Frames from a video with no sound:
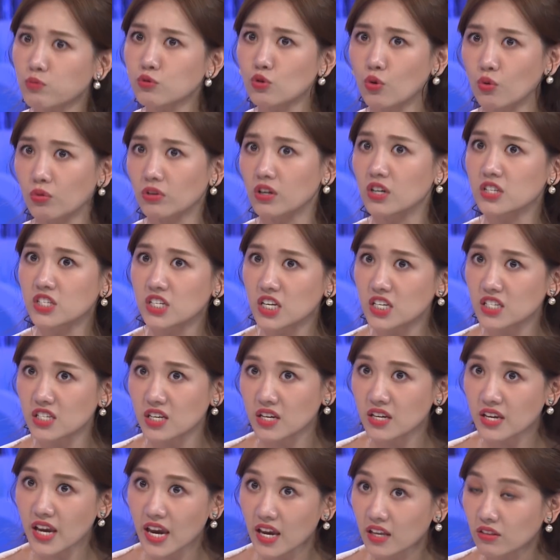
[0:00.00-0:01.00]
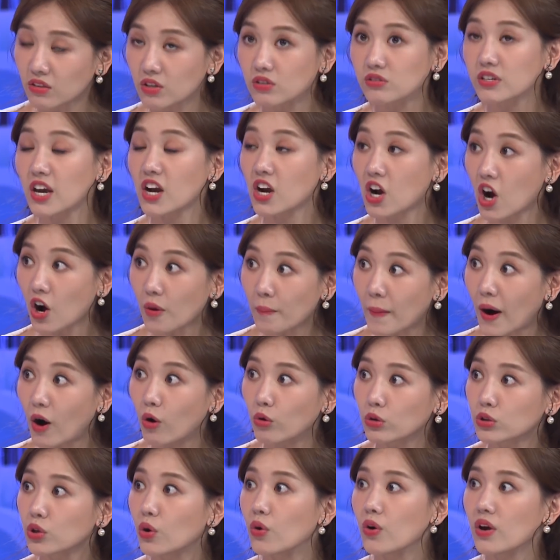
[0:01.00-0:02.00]
trong cuộc đời chị chị nghe từ cái có
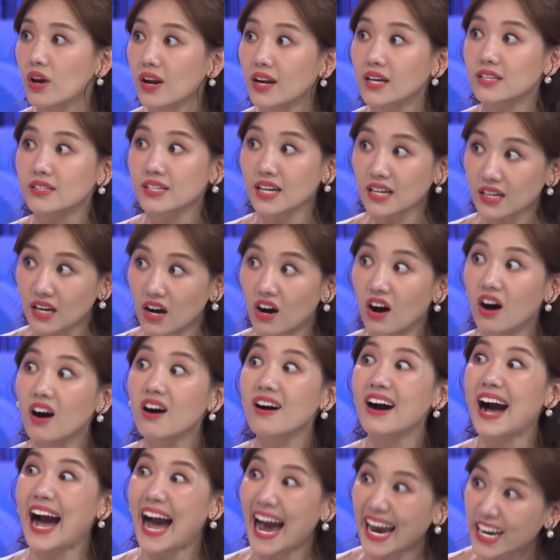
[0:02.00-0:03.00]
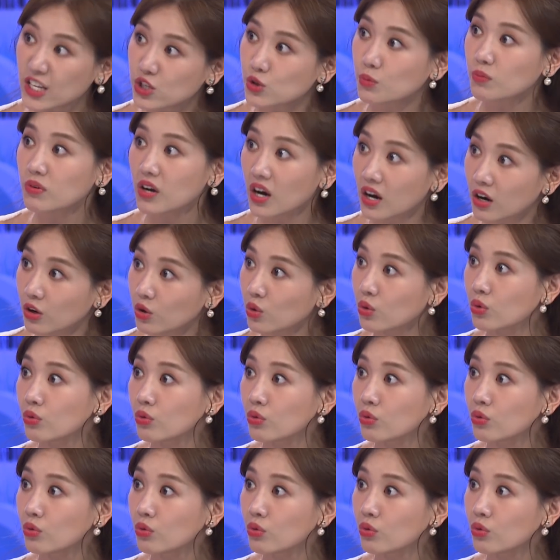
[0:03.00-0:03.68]
bầu thôi là chắc là hơn hai mươi lần